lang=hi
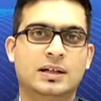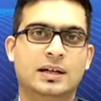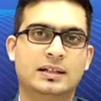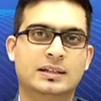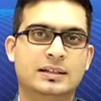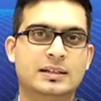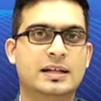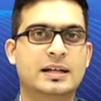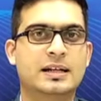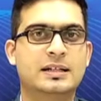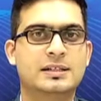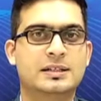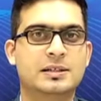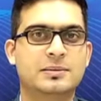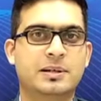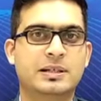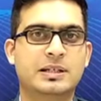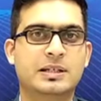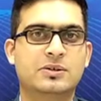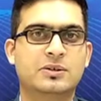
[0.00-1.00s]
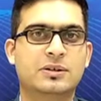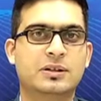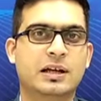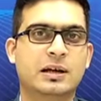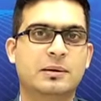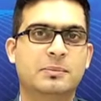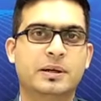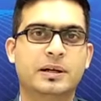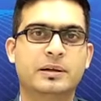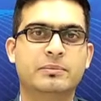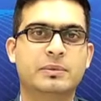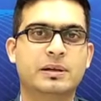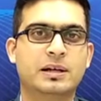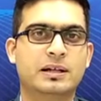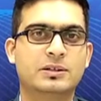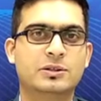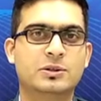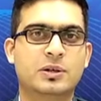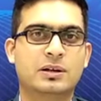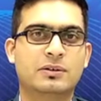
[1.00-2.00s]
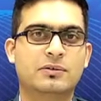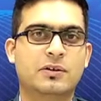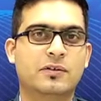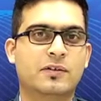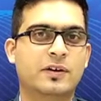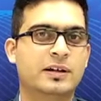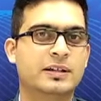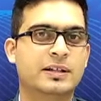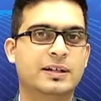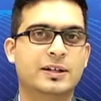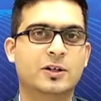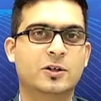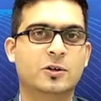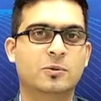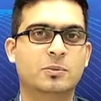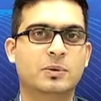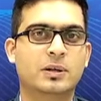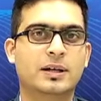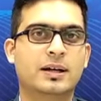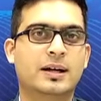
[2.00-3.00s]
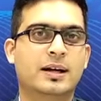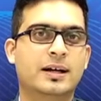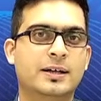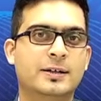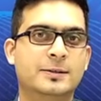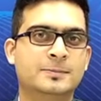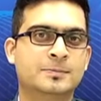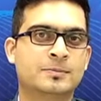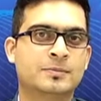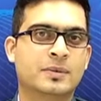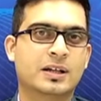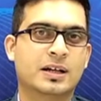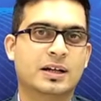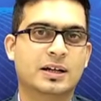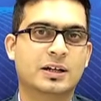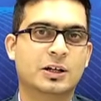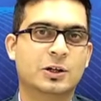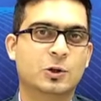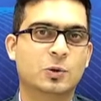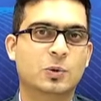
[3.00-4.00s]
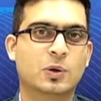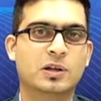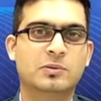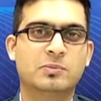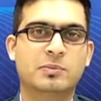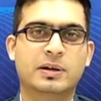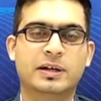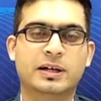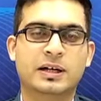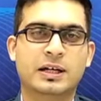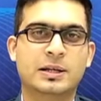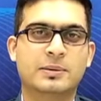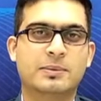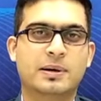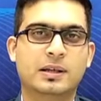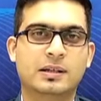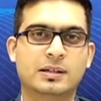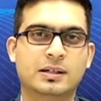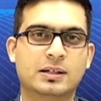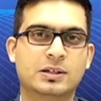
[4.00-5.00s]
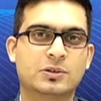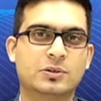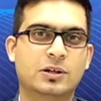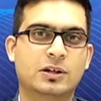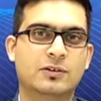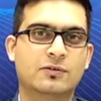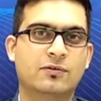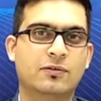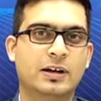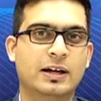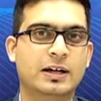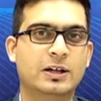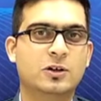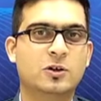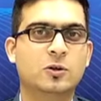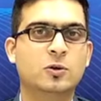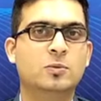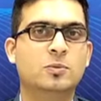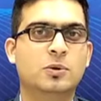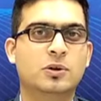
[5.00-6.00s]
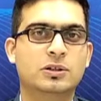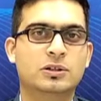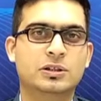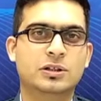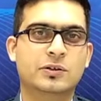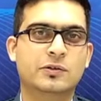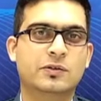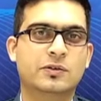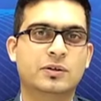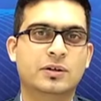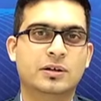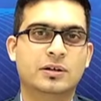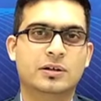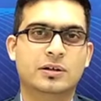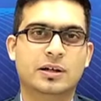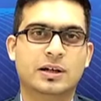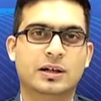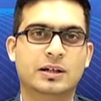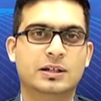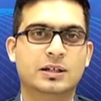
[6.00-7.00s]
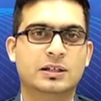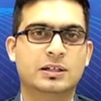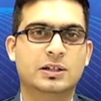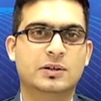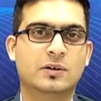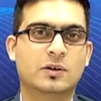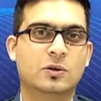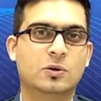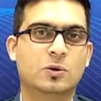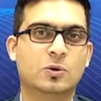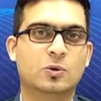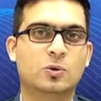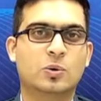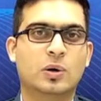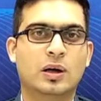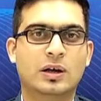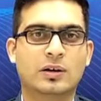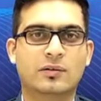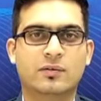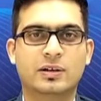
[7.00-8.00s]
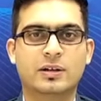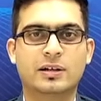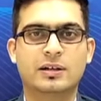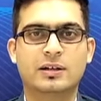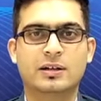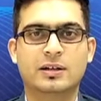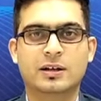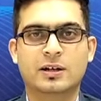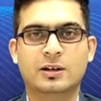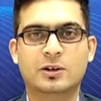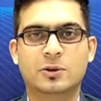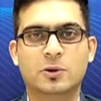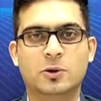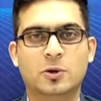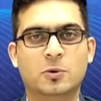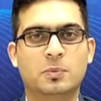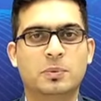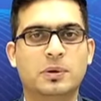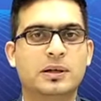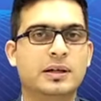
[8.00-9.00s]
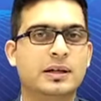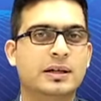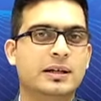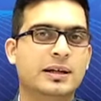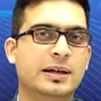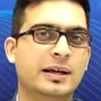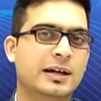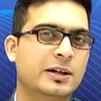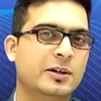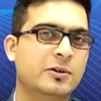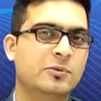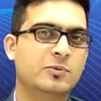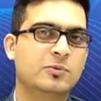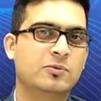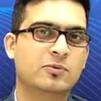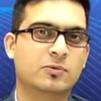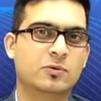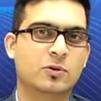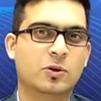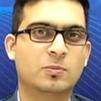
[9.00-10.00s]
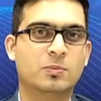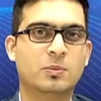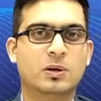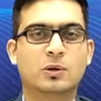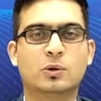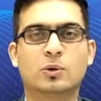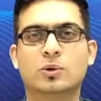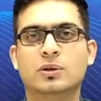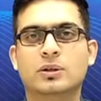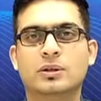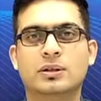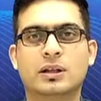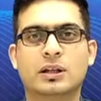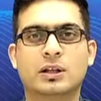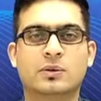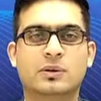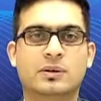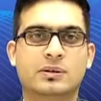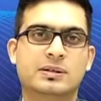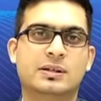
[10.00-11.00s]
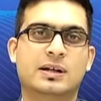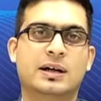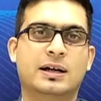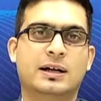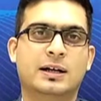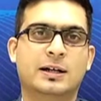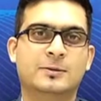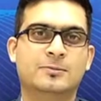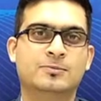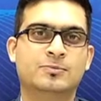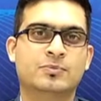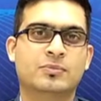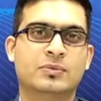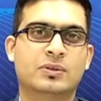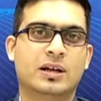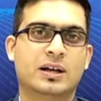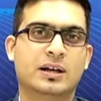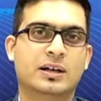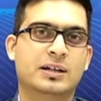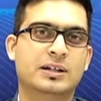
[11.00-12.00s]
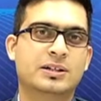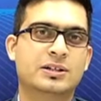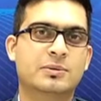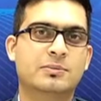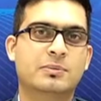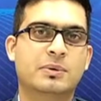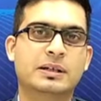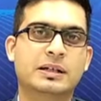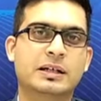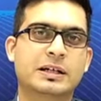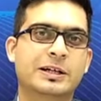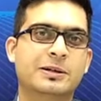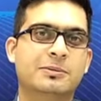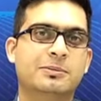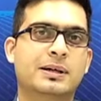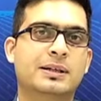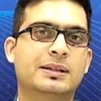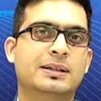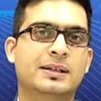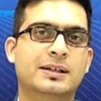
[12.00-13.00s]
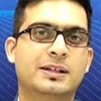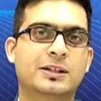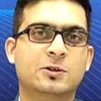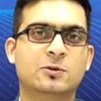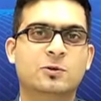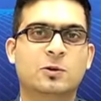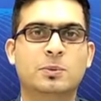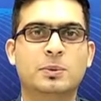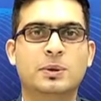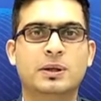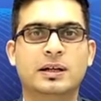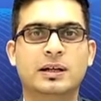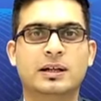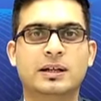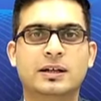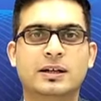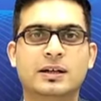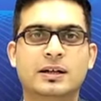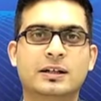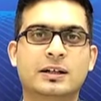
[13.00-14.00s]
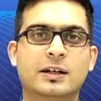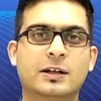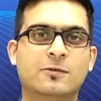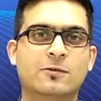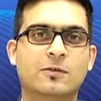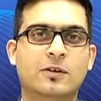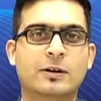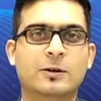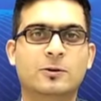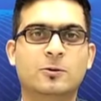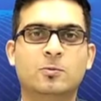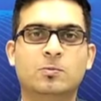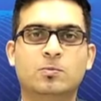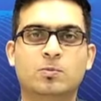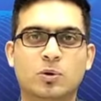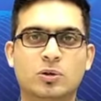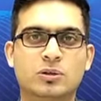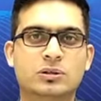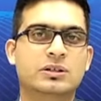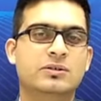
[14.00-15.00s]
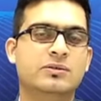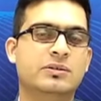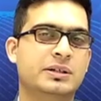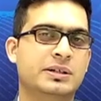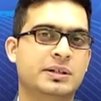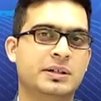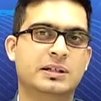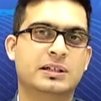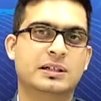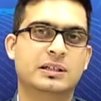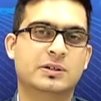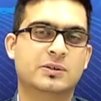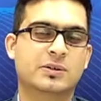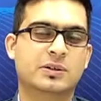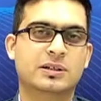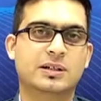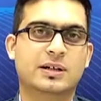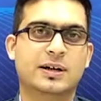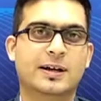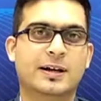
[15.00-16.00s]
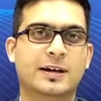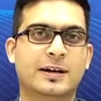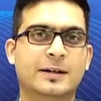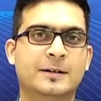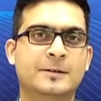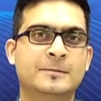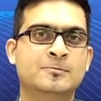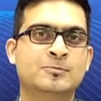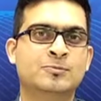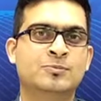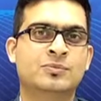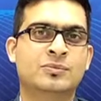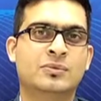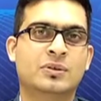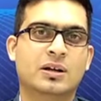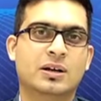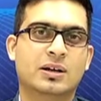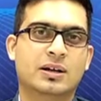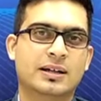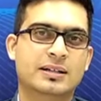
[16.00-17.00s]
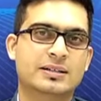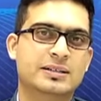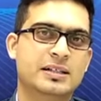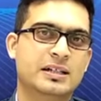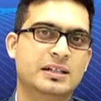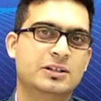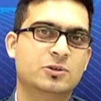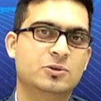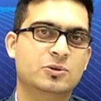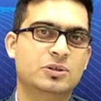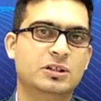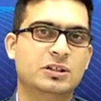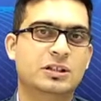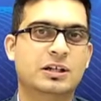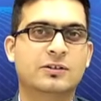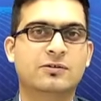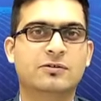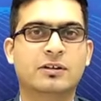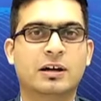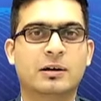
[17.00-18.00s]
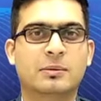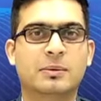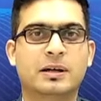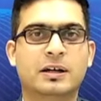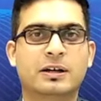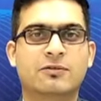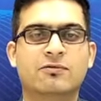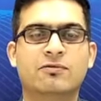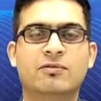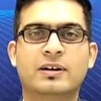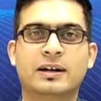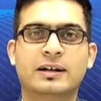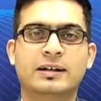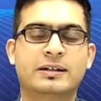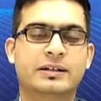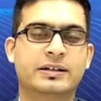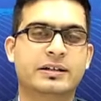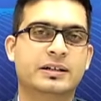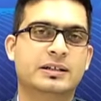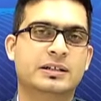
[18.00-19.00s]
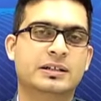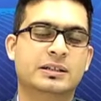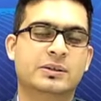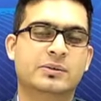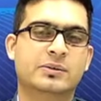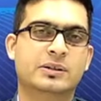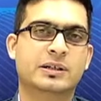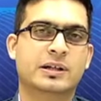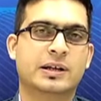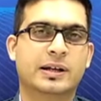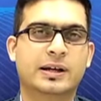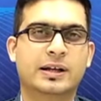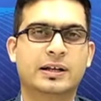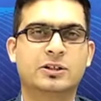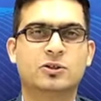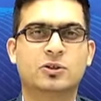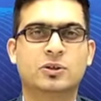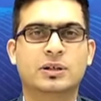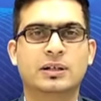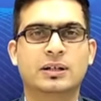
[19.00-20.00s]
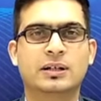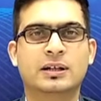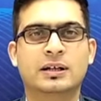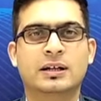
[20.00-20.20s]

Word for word: अंतर्राष्ट्रीय बाजार से यहाँ पर एक मिला जुला व्यवहार देखने को मिल रहा है अगर यूएस मार्केट की बात करें तो एक फ्लैट टू पॉजिटिव ट्रेड करता हुआ क्लोज हुआ है वहीं यूरोपियन एक नेगेटिव टोन में क्लोथिंग देता हुआ नजर आया है अगर एशियन मार्केट की बात करें तो वो भी कहीं ना कहीं एक फ्लैट टू पॉजिटिव ही ट्रेड करता हुआ नजर आ रहा है एस जी दूसरी तरफ यहाँ पर एक फ्लैट ट्रेड करता हुआ नजर आ रहा है जो कि